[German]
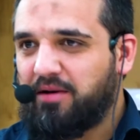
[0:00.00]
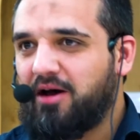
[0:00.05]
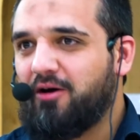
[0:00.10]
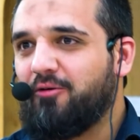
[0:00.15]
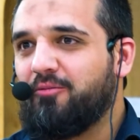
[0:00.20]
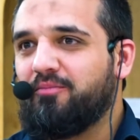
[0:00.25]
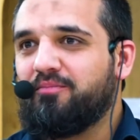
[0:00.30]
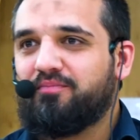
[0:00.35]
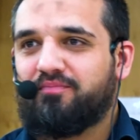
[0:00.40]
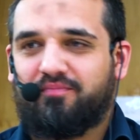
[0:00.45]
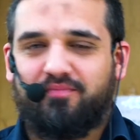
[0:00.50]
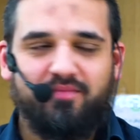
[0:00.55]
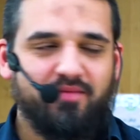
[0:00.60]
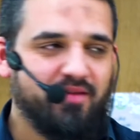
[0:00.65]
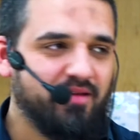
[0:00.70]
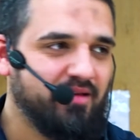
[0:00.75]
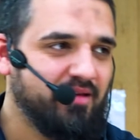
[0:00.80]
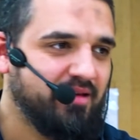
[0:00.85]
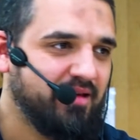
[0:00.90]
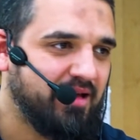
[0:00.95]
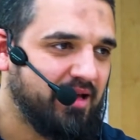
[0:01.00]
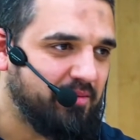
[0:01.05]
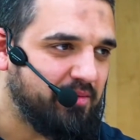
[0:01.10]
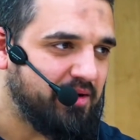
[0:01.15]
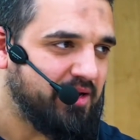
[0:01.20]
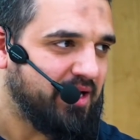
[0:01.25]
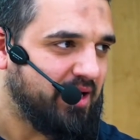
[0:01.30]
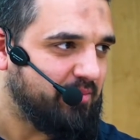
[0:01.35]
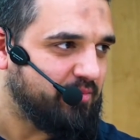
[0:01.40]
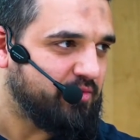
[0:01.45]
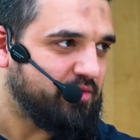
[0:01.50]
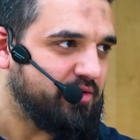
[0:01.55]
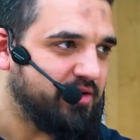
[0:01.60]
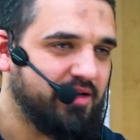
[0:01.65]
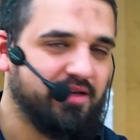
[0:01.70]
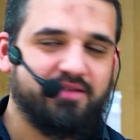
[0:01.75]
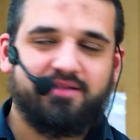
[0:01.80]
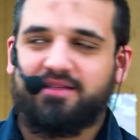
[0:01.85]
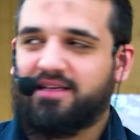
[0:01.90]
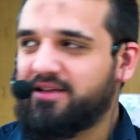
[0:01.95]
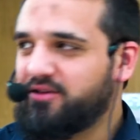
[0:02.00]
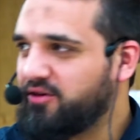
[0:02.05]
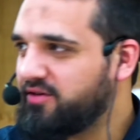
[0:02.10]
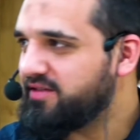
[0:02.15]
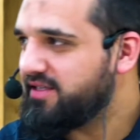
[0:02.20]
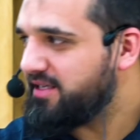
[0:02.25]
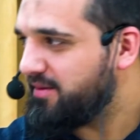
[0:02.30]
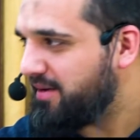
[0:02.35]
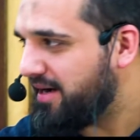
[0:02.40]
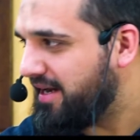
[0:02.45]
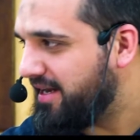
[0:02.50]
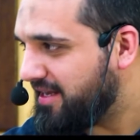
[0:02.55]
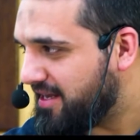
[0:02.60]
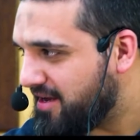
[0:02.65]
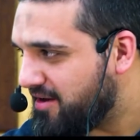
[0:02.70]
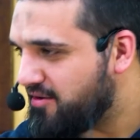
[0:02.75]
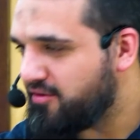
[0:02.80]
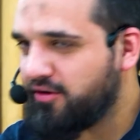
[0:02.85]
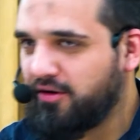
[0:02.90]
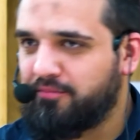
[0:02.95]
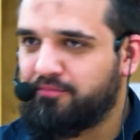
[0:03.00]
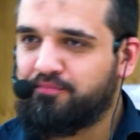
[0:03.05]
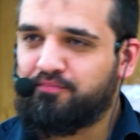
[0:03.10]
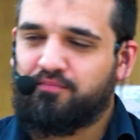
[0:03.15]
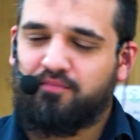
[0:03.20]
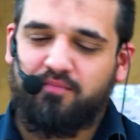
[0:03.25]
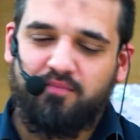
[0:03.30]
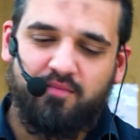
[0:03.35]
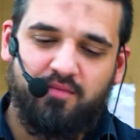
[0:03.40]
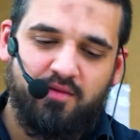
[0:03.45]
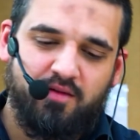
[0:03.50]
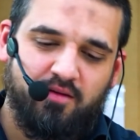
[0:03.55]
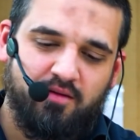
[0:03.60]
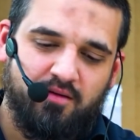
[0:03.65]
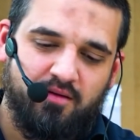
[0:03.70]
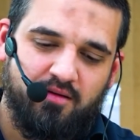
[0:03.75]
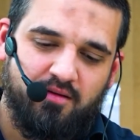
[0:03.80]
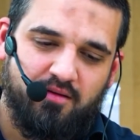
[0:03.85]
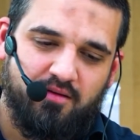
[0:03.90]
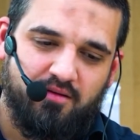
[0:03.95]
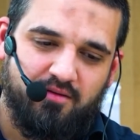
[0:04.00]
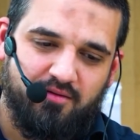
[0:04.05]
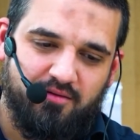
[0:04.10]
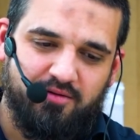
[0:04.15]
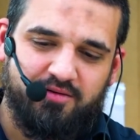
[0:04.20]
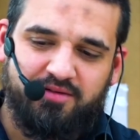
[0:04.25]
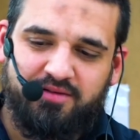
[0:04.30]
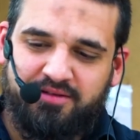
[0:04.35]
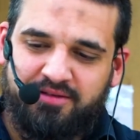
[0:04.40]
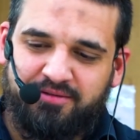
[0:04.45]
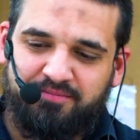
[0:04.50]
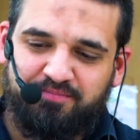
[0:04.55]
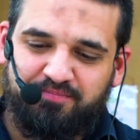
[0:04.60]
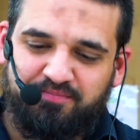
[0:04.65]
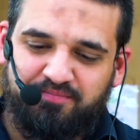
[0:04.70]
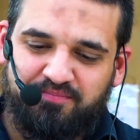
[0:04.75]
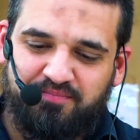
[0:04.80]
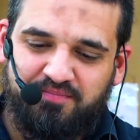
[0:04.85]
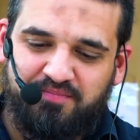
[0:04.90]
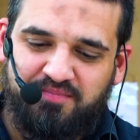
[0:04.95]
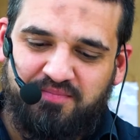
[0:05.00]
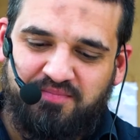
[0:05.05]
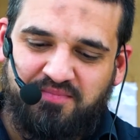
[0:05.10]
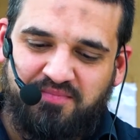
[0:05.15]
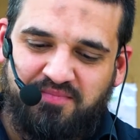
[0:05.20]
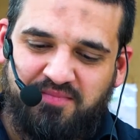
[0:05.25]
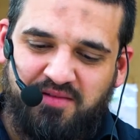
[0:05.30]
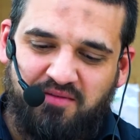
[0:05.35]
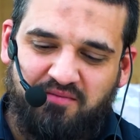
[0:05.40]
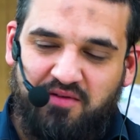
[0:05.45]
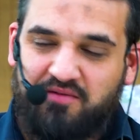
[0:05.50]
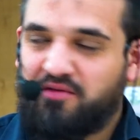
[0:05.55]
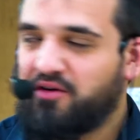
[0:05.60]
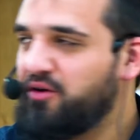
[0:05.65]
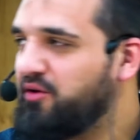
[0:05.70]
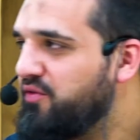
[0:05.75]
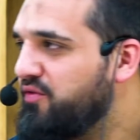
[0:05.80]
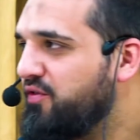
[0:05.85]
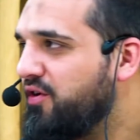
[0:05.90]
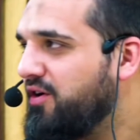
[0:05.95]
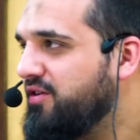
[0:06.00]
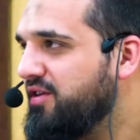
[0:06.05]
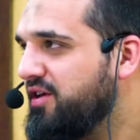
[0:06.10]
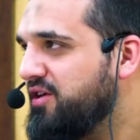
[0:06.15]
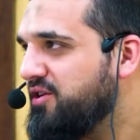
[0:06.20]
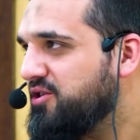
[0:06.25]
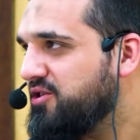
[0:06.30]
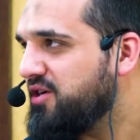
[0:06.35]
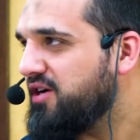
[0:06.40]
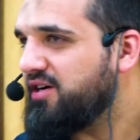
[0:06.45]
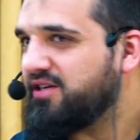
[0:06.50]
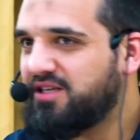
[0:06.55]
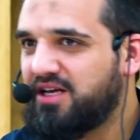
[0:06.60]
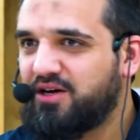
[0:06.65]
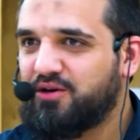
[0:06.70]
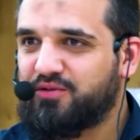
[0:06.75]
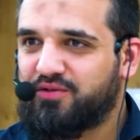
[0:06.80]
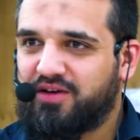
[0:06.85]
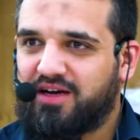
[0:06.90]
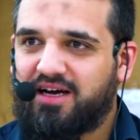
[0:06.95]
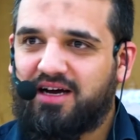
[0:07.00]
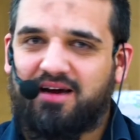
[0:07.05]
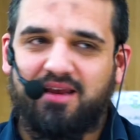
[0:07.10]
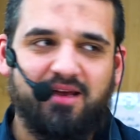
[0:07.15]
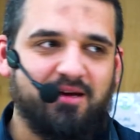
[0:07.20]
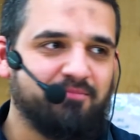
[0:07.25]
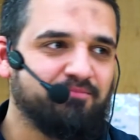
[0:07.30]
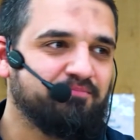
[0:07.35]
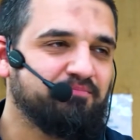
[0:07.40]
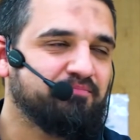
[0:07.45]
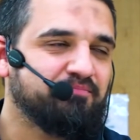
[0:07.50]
Raum aber Alhamdulillah sind ja trotzdem einige gekommen und wir wollen uns heute, inshallah ta'ala,